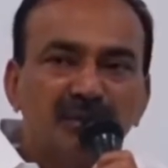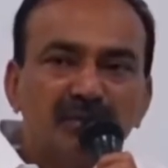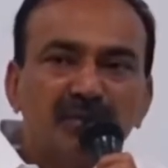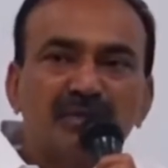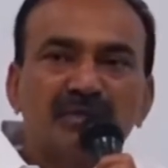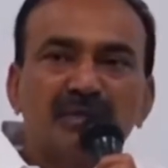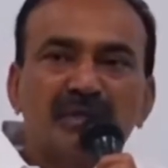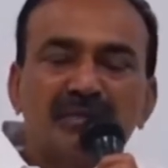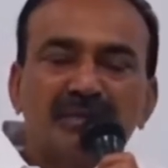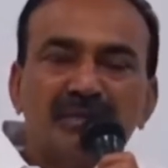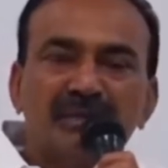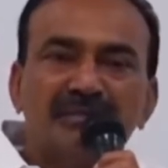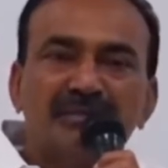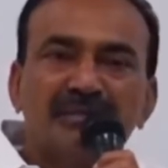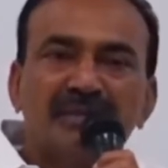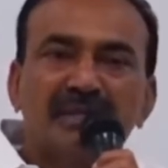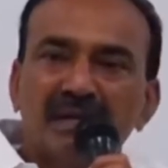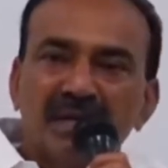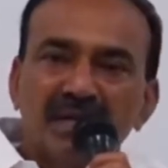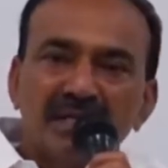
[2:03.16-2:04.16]
ముందుకు పోతున్నప్పుడు
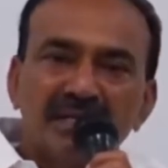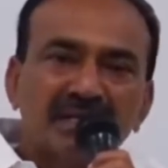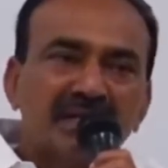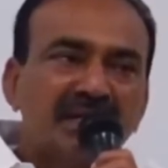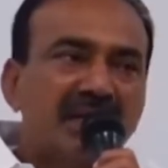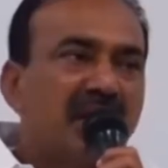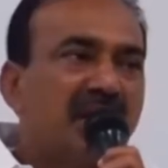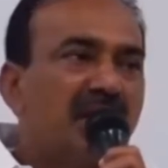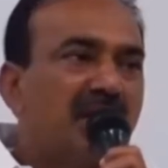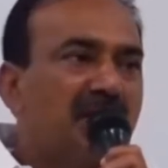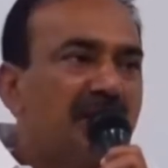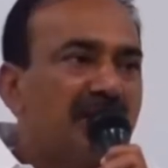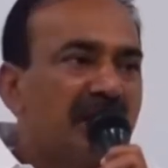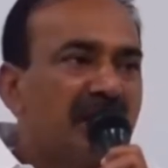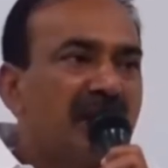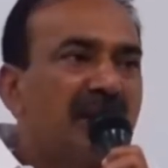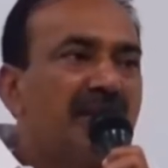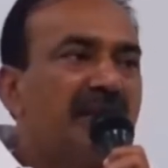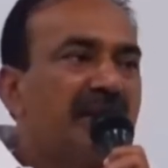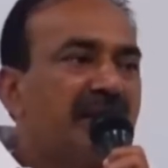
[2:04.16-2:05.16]
రాజకీయాలను
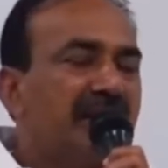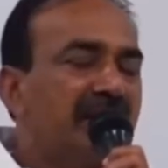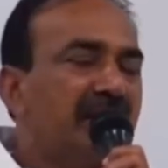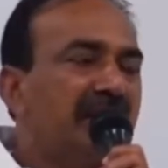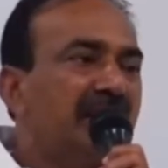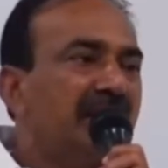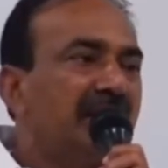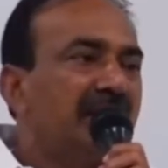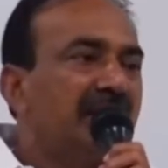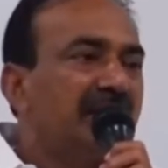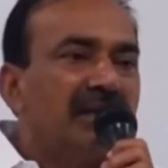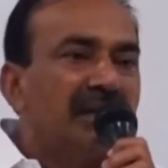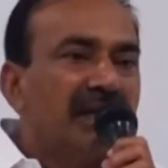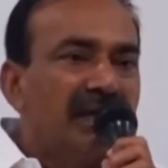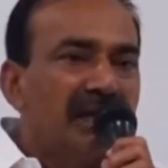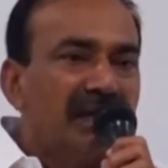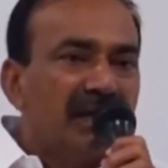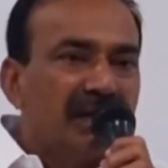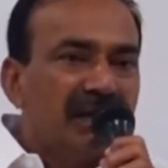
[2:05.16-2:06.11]
పక్కకు పెట్టి ఇవాళ